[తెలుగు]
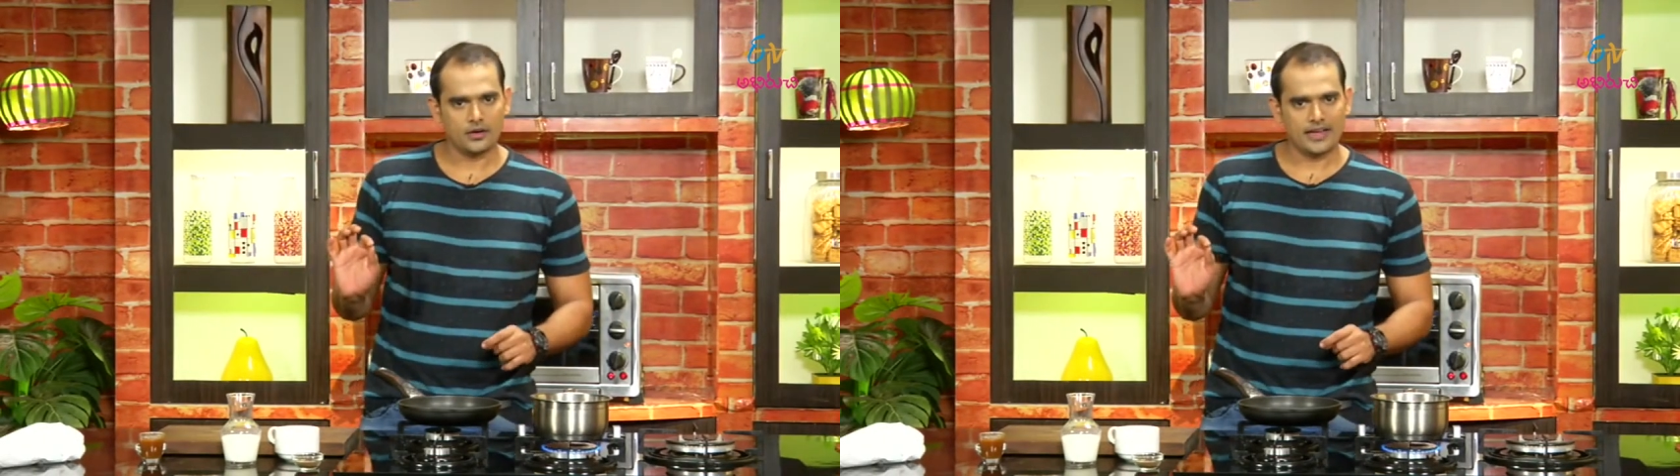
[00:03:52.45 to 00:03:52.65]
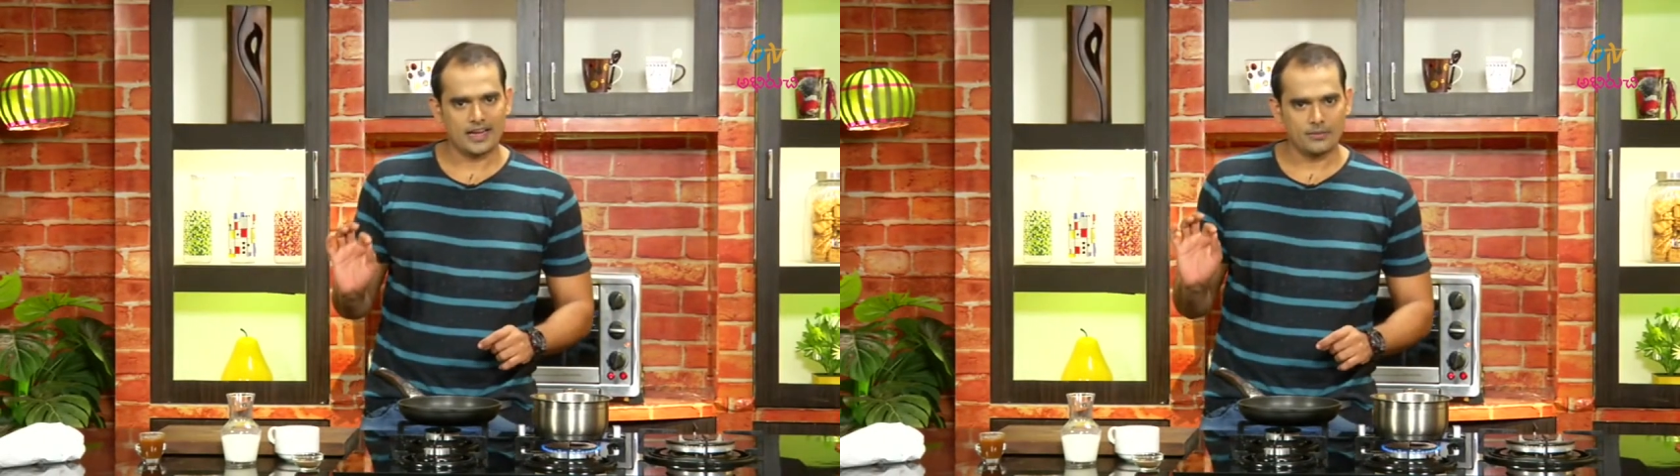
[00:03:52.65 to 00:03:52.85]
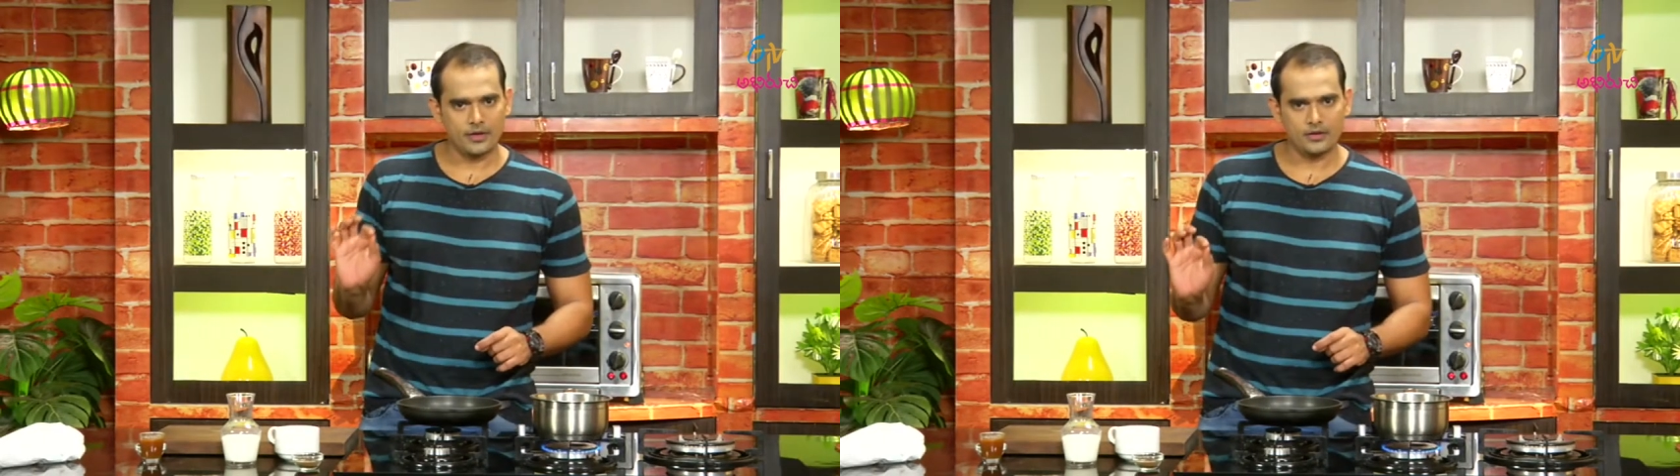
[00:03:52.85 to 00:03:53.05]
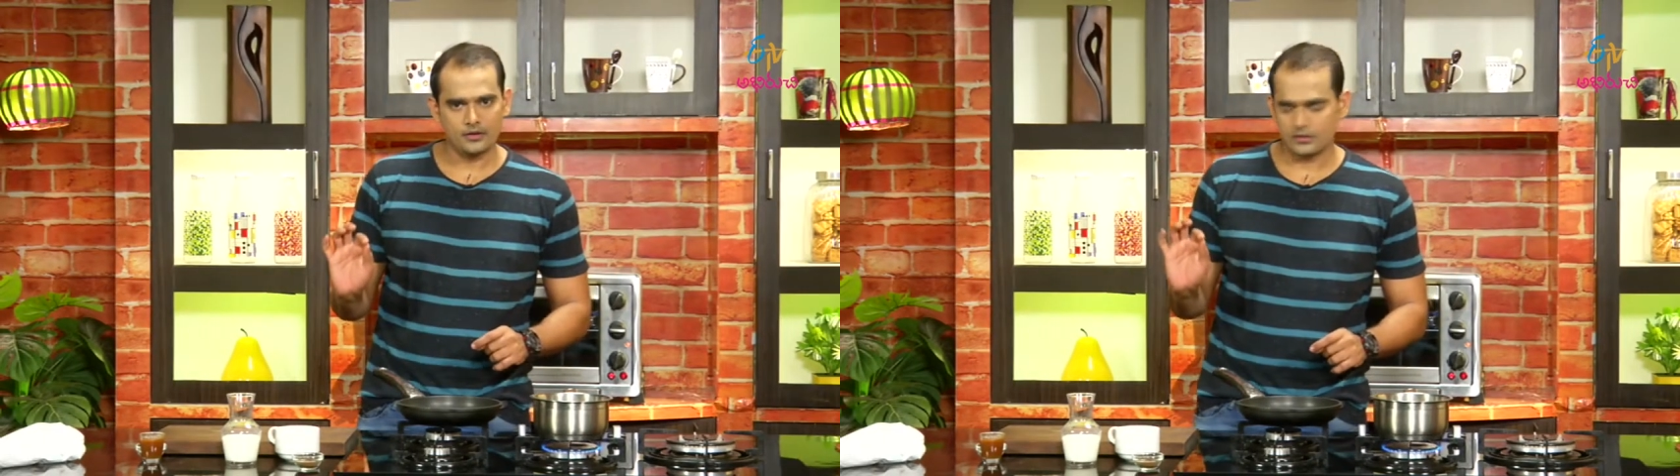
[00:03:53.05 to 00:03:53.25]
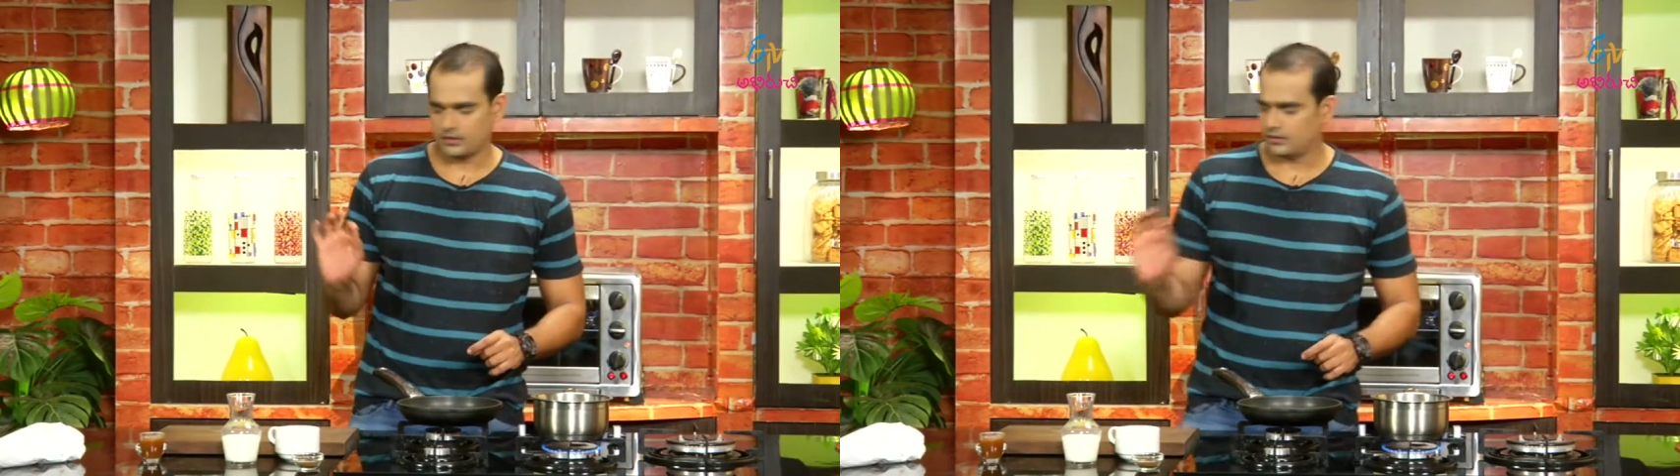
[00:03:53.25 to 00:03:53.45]
క్యారమెల్
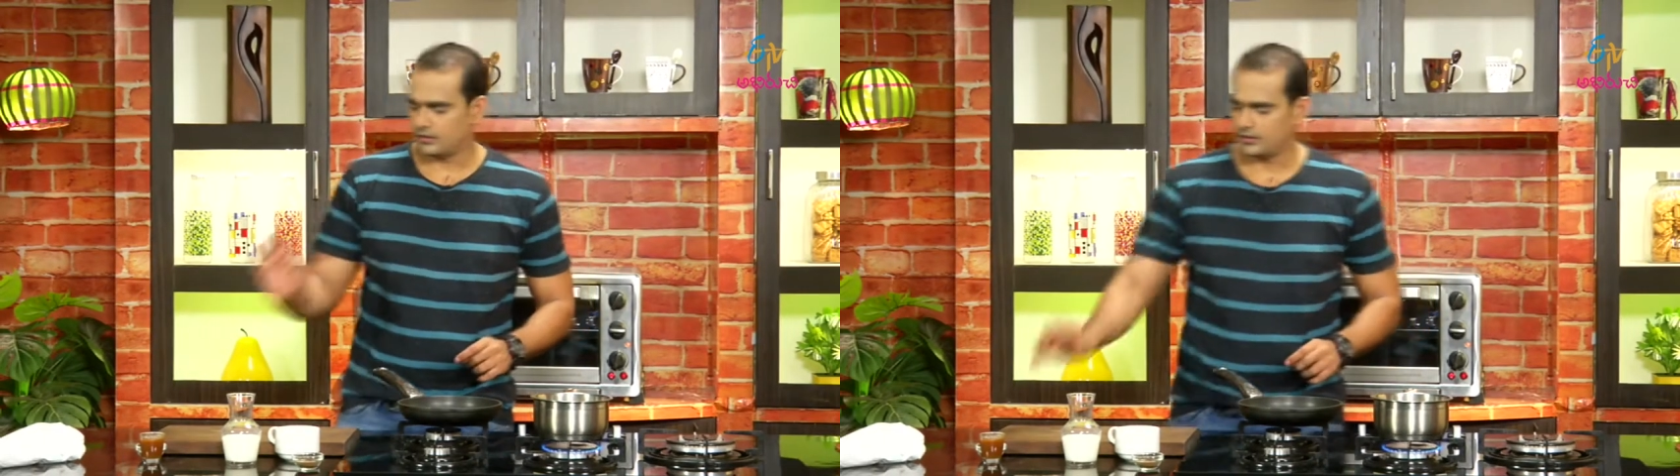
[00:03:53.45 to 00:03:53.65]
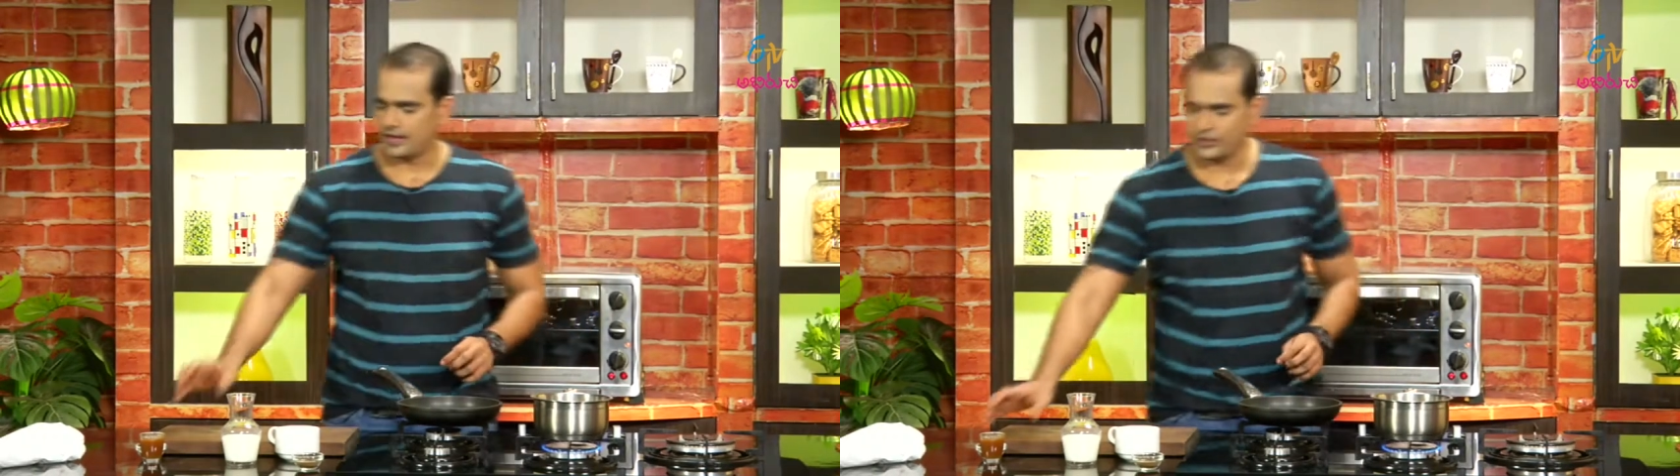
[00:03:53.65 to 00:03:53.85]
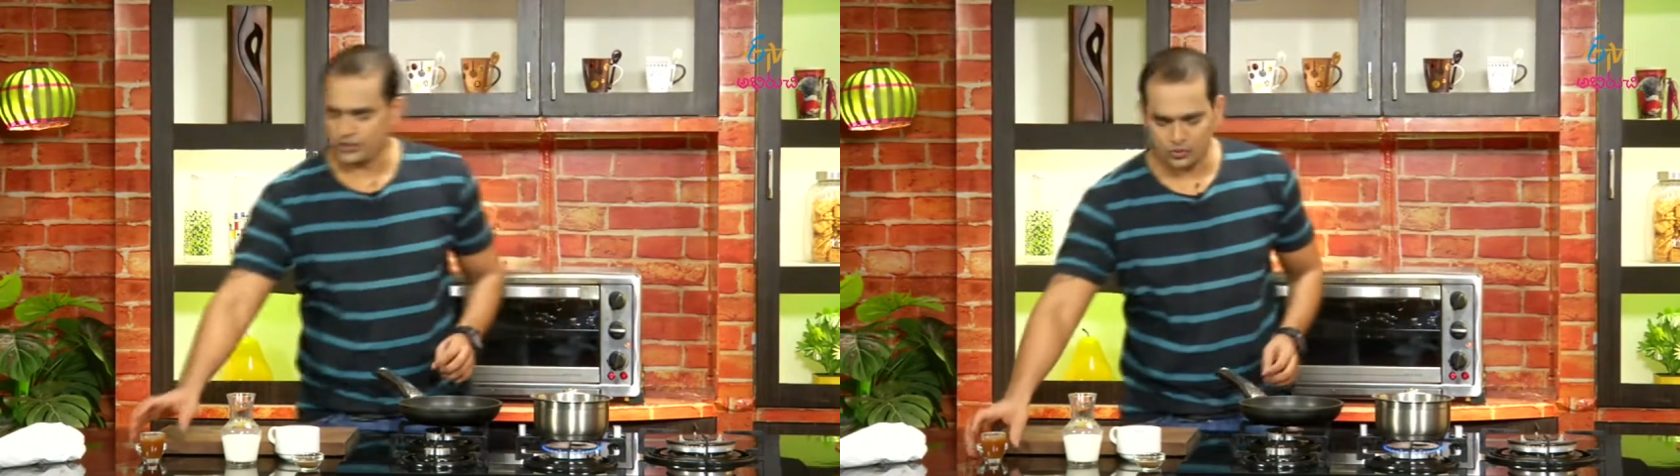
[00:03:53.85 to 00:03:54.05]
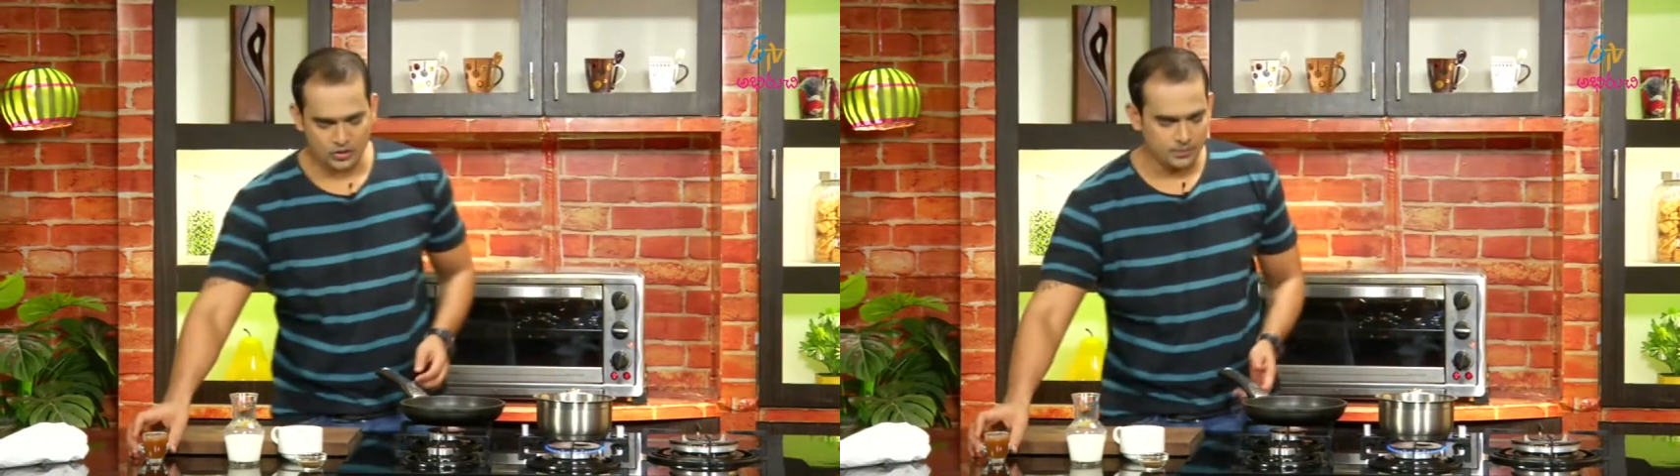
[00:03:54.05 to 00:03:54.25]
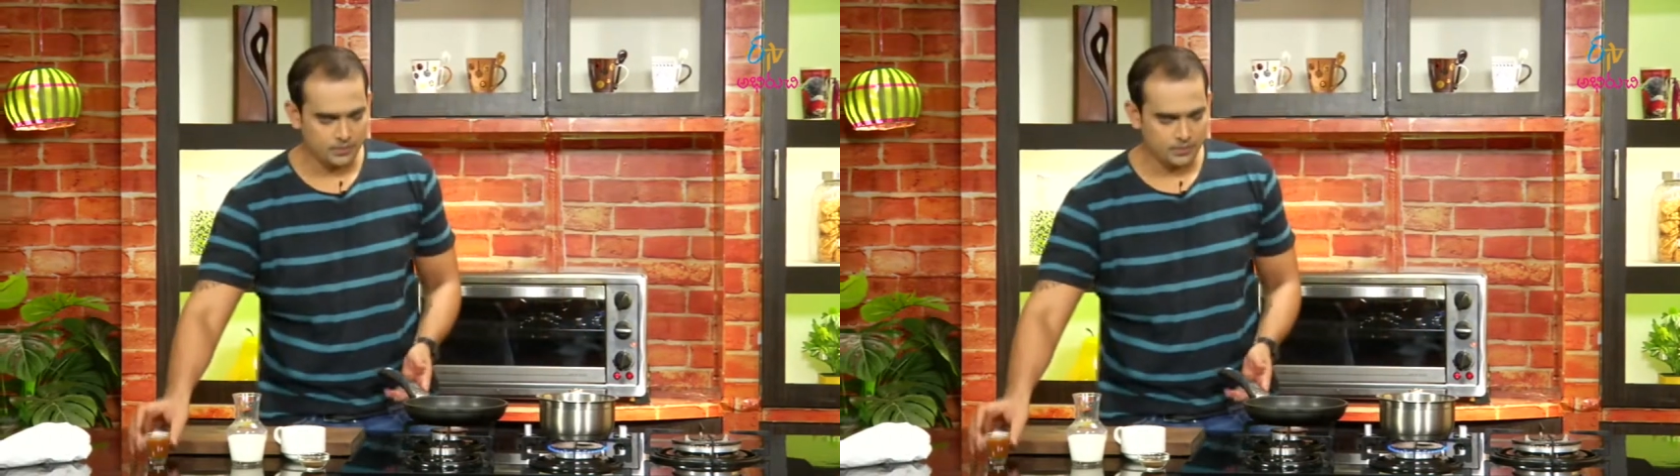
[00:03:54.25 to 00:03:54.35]
తయారు చేసుకుందాం